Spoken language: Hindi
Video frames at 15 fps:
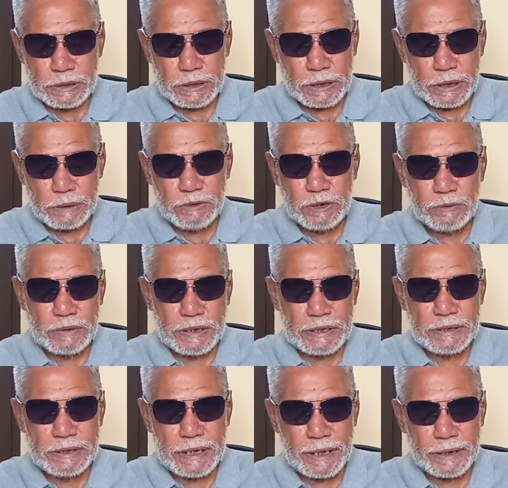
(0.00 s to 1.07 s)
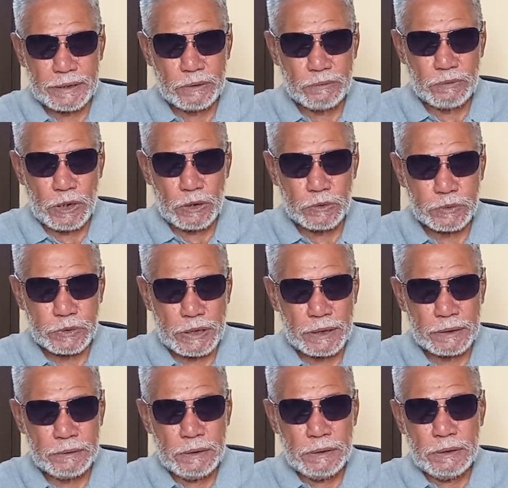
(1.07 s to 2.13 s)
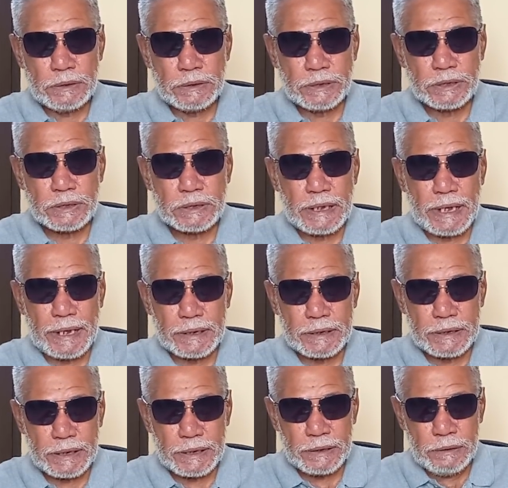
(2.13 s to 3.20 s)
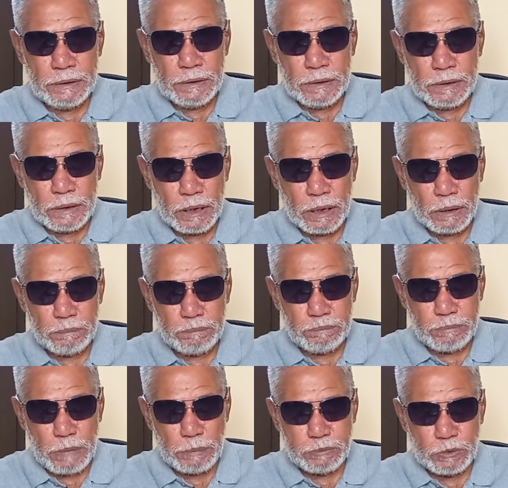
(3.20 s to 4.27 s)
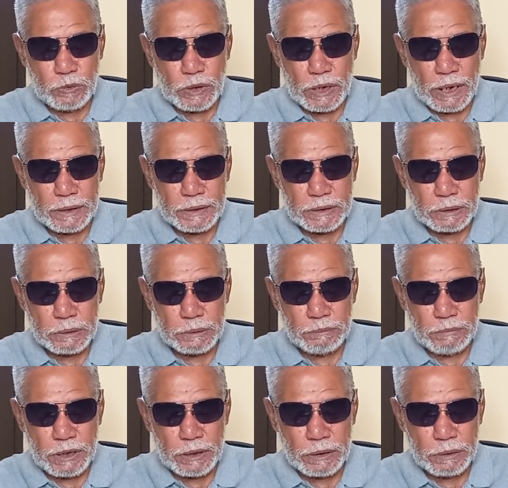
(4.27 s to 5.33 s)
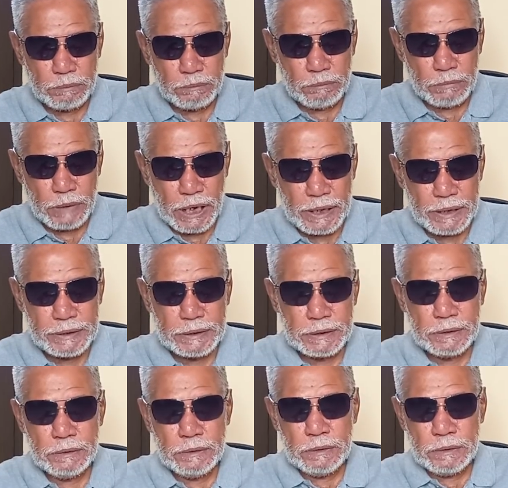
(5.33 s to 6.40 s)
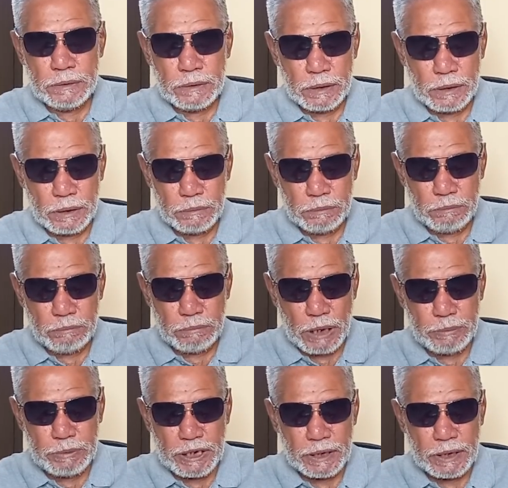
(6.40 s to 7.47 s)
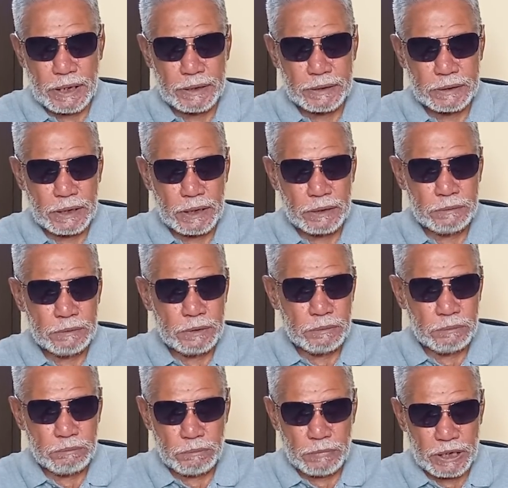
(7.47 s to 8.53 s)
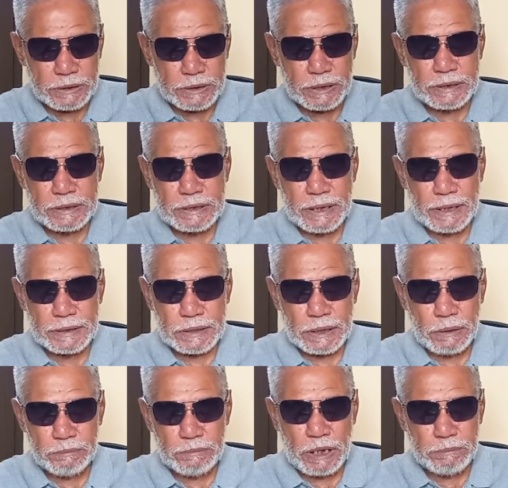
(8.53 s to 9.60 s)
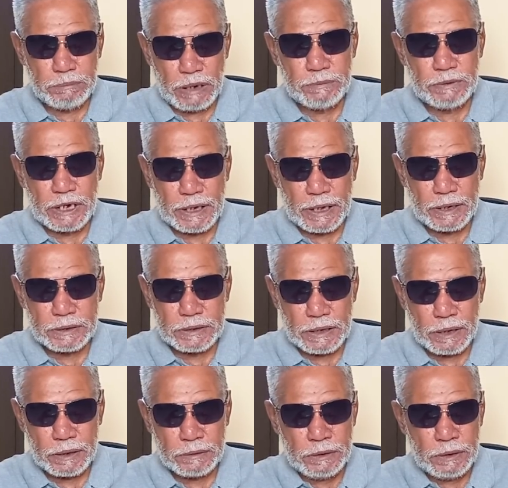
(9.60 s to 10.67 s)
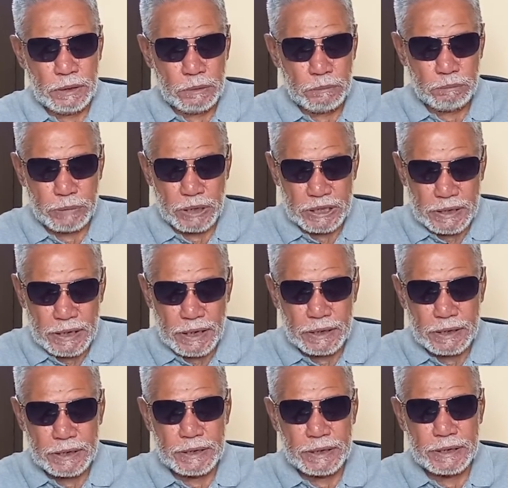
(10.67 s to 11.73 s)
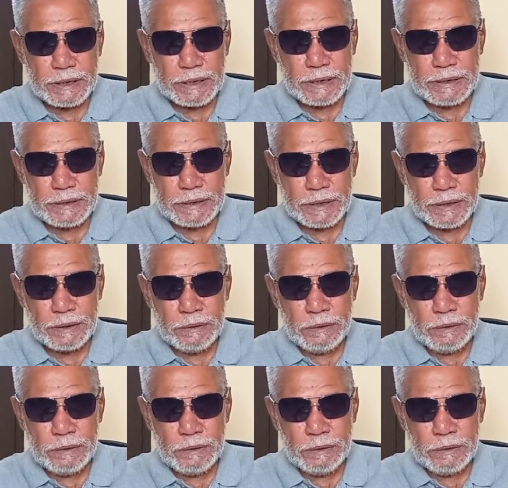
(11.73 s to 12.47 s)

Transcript: तकरीबन वही गैंग इन्वॉल्व था जिस गैंग ने पप्पू खान के भाई बाबा खान का मर्डर किया था बा, बाबा खान का बदला लेने के लिए